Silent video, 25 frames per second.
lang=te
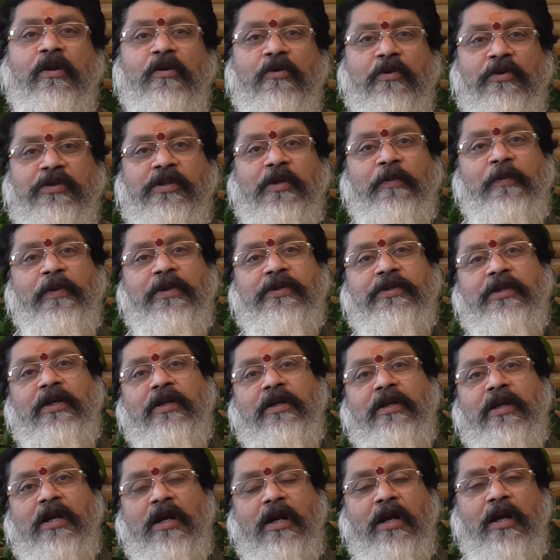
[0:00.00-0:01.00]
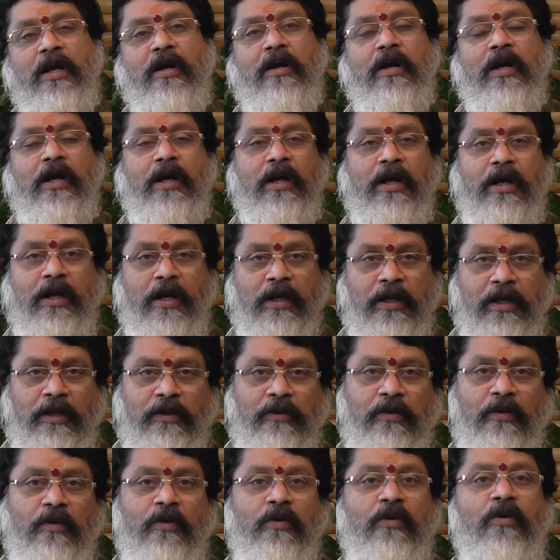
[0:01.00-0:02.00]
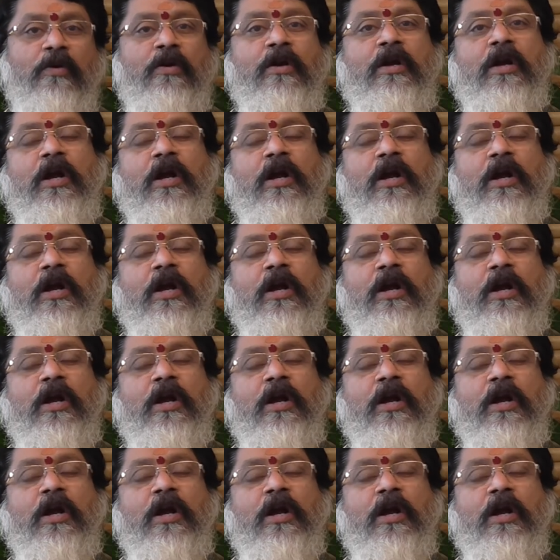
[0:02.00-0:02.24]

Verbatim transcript: నలుగురు చెప్పేసరికి ఆ ఆనందంలో